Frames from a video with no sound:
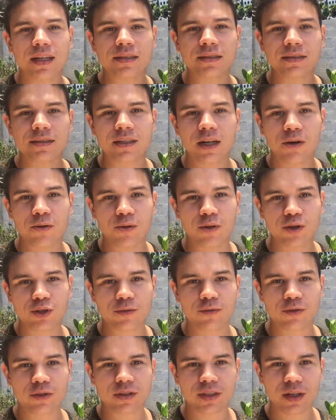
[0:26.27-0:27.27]
Então
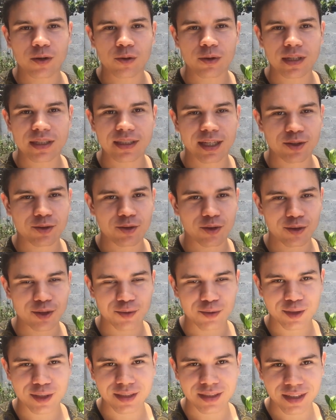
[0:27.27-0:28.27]
hoje eu vou tranquilizar
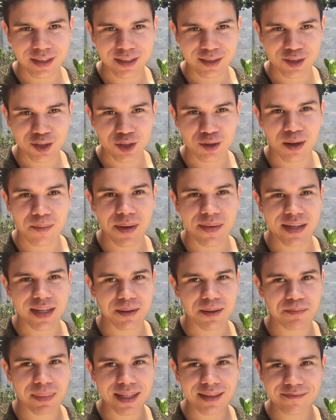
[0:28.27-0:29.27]
todos vocês de uma
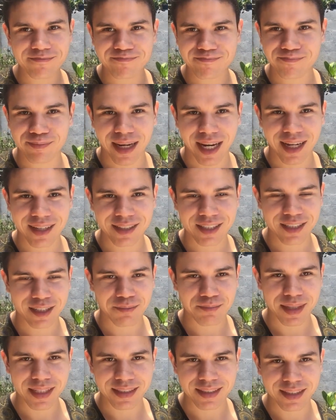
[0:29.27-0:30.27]
maneira bem
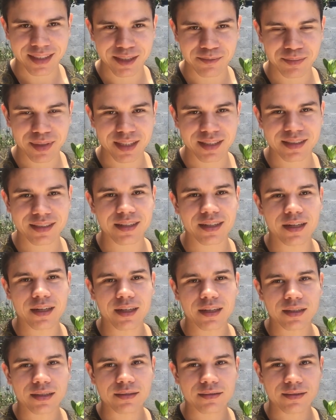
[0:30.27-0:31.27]
prática, bem simples
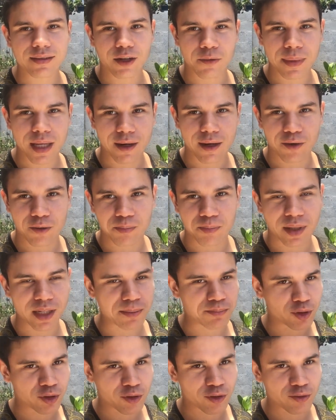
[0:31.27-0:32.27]
então me
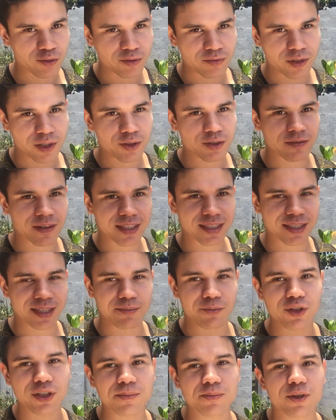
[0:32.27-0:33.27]
acompanhe por todo o vídeo que vai
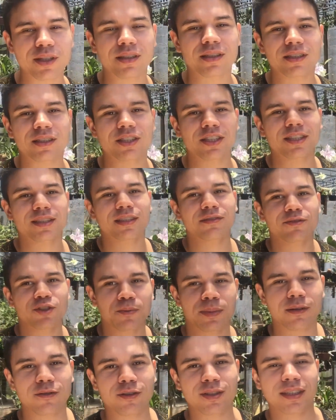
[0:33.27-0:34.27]
ser muito importante esse
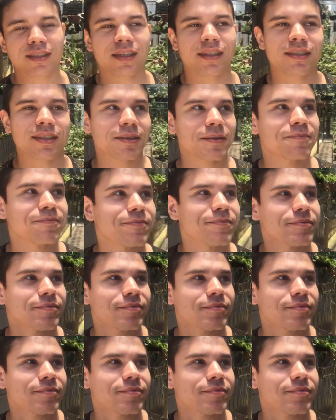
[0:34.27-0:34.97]
vídeo para vocês.